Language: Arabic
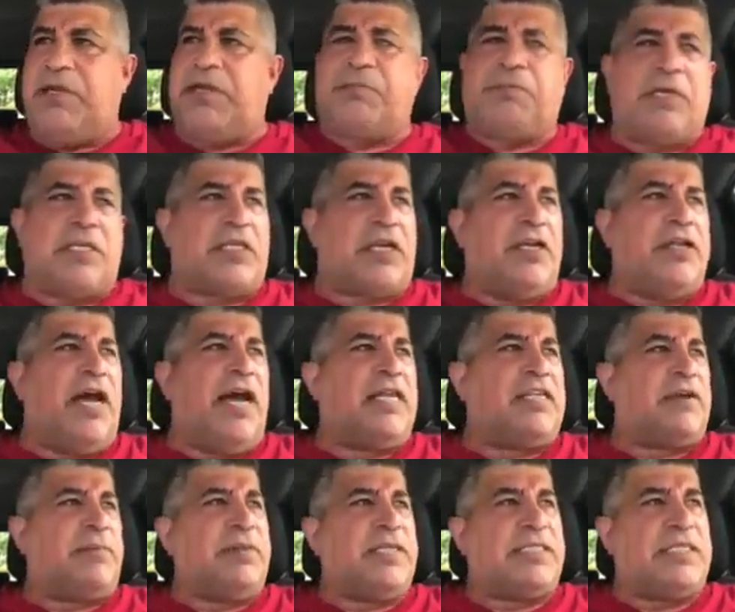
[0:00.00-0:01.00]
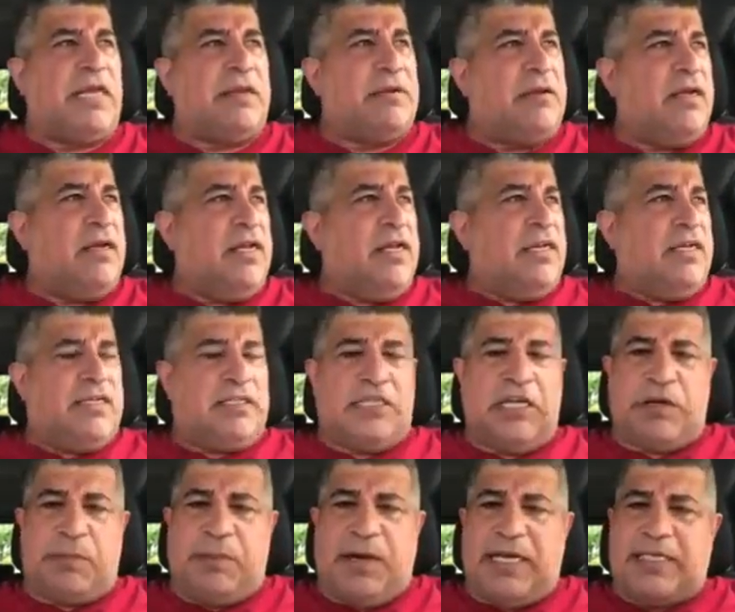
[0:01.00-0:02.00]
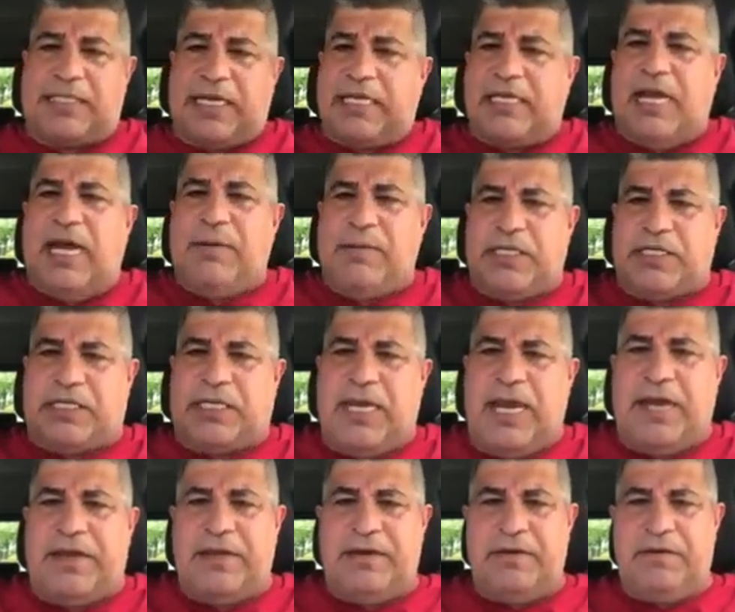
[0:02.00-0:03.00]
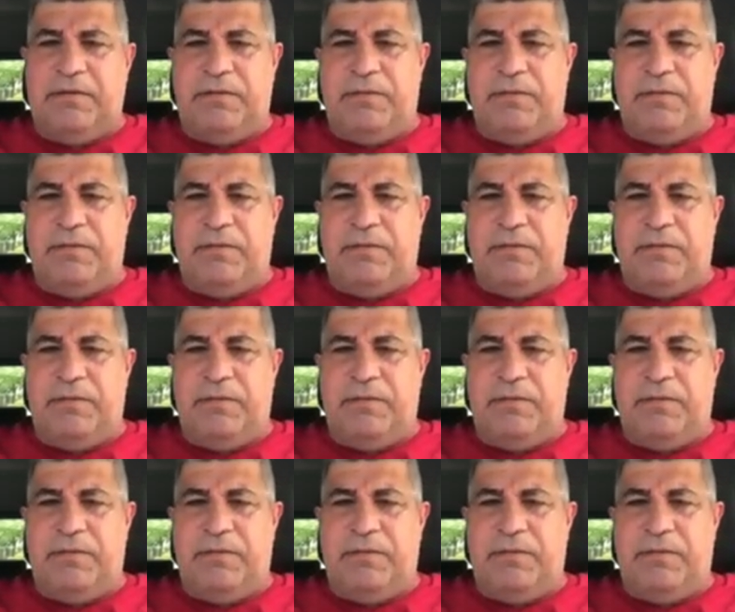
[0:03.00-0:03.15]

بتقناطر بالزربان صدام حسين